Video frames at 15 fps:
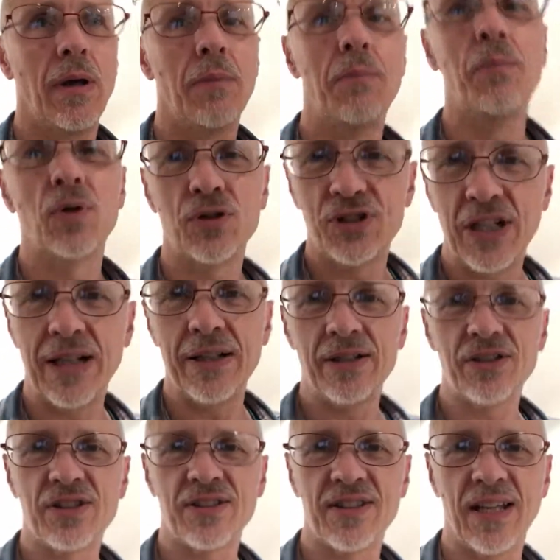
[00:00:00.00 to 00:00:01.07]
Mon
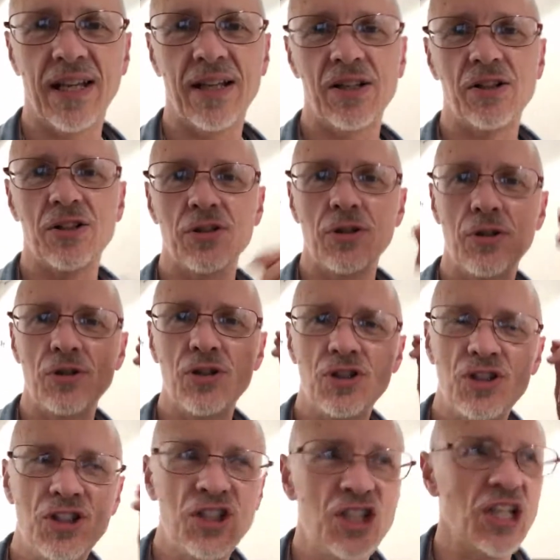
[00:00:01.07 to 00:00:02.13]
challenge, c'est de ne
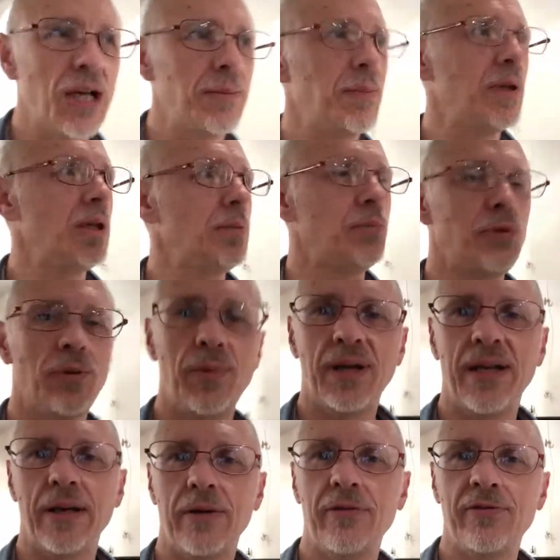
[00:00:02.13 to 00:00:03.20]
jamais
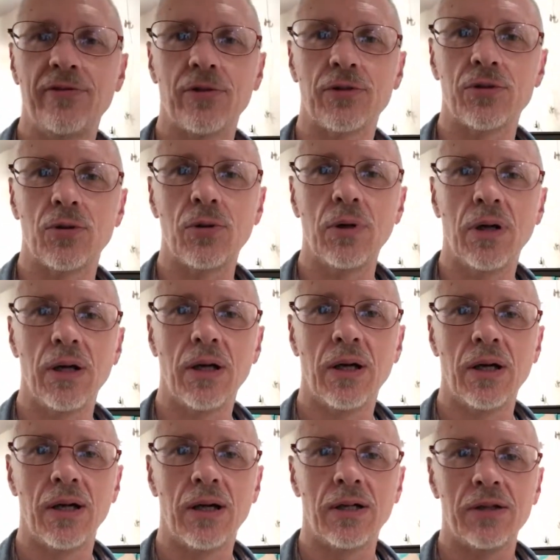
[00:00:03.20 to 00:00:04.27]
publier une photo
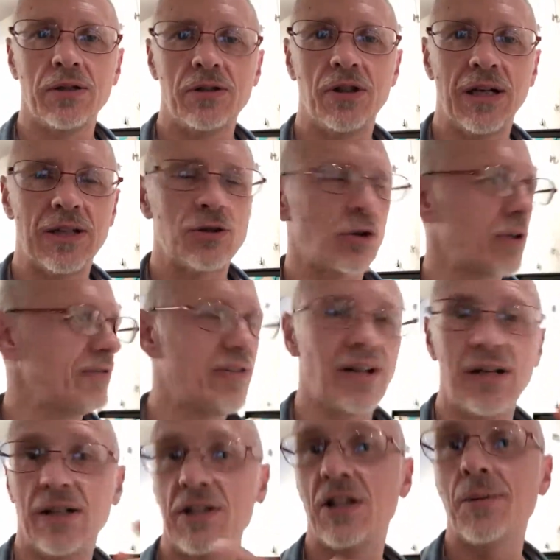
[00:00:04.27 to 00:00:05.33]
de la Tour
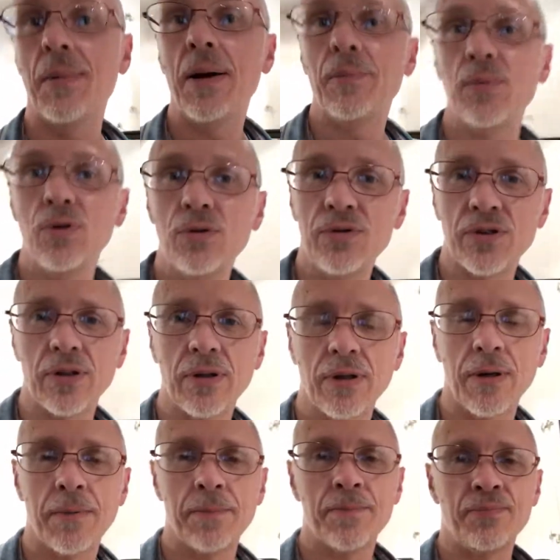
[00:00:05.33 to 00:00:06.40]
Eiffel, de ma muse,
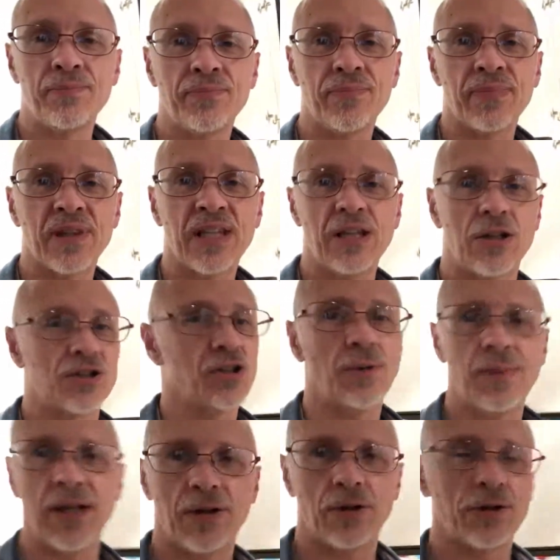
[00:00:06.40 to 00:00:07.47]
qui
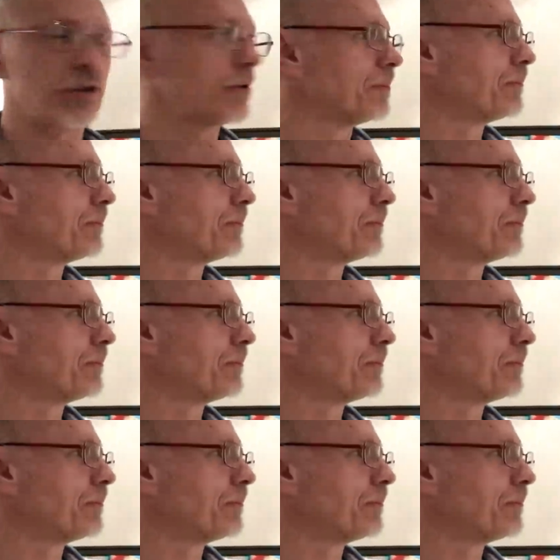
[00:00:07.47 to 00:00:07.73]
ressemble à un autre.